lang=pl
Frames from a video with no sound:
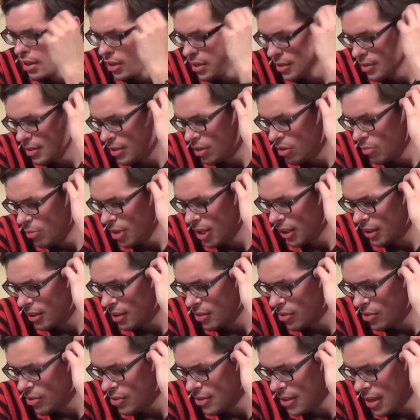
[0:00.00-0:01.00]
z tego
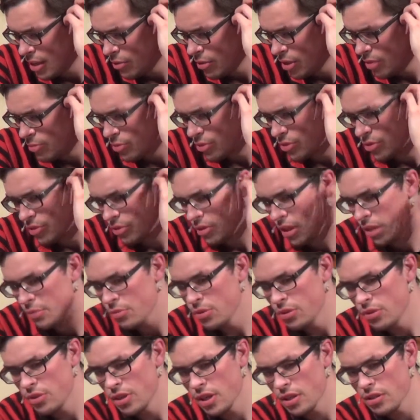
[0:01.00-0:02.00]
Brechta zostało, albo,
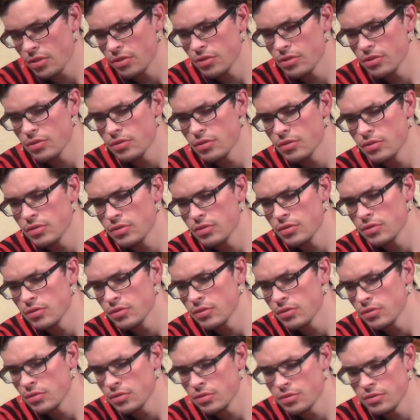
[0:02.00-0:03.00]
albo to, jak on y,
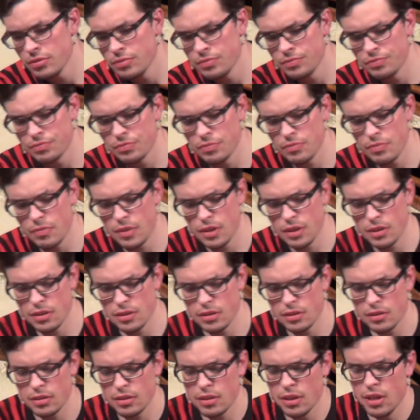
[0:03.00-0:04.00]

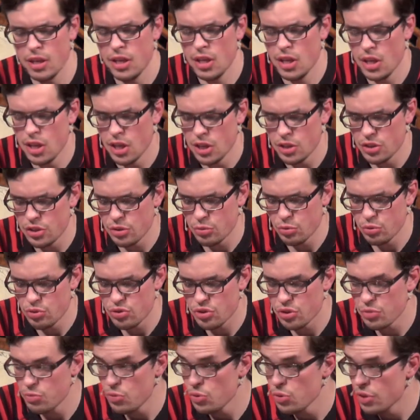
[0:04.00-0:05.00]
y, się
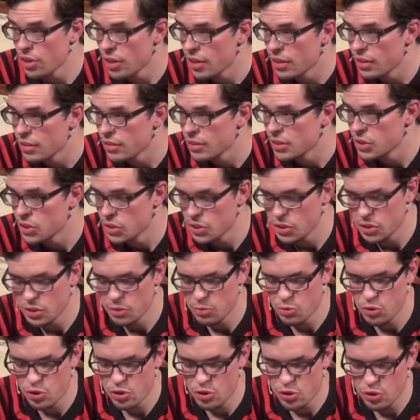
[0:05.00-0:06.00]
utrzymuje y,
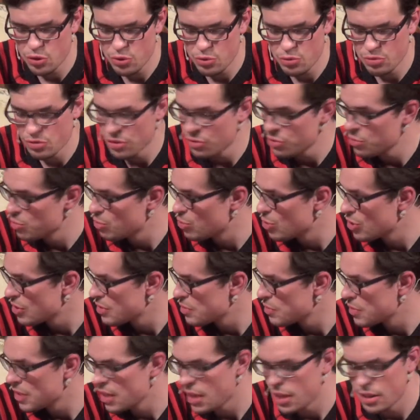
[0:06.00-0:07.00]
przy życiu we
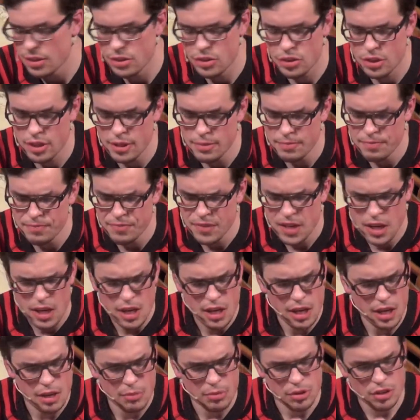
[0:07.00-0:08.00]
współczesnym teatrze.
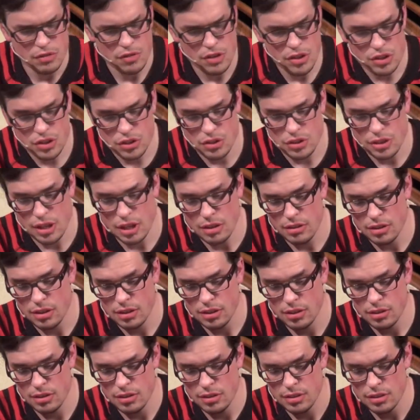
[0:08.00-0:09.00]
Ponieważ jak,
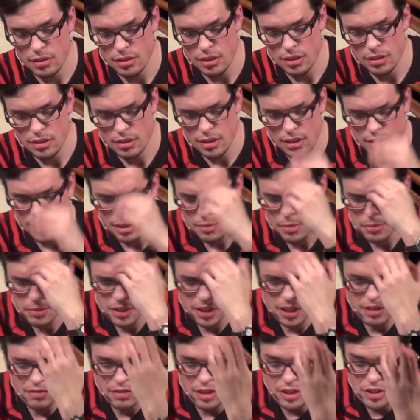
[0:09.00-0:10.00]
ja mam
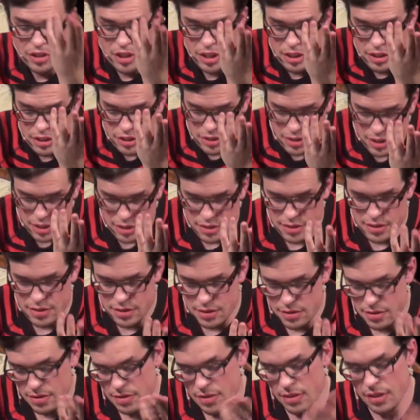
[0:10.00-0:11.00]
takie wrażenie z,
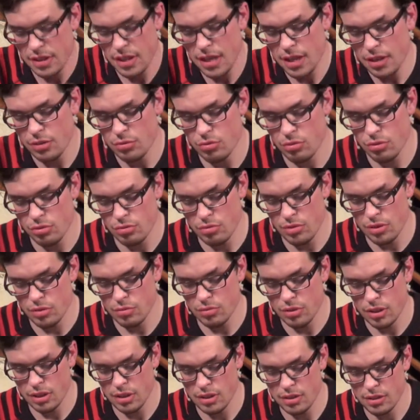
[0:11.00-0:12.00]
z, z tych lektur, które
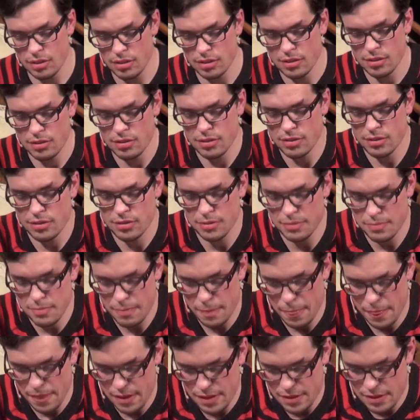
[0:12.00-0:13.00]
tutaj y,
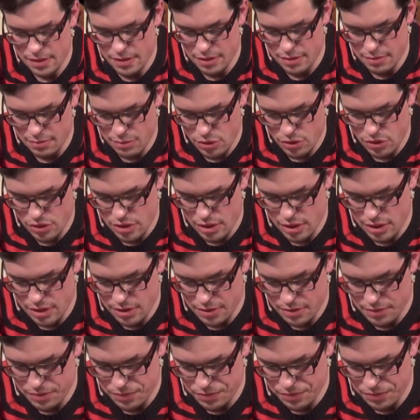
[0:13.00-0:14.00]
y,
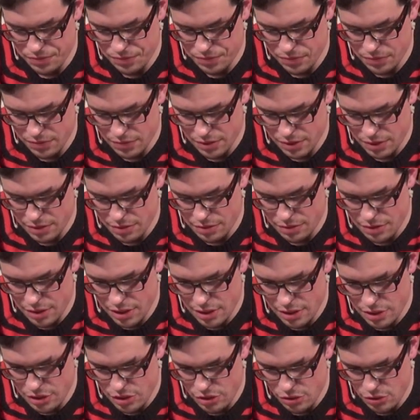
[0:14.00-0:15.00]
można y, w
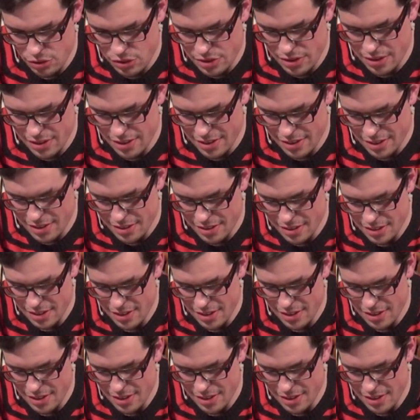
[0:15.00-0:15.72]
tej książce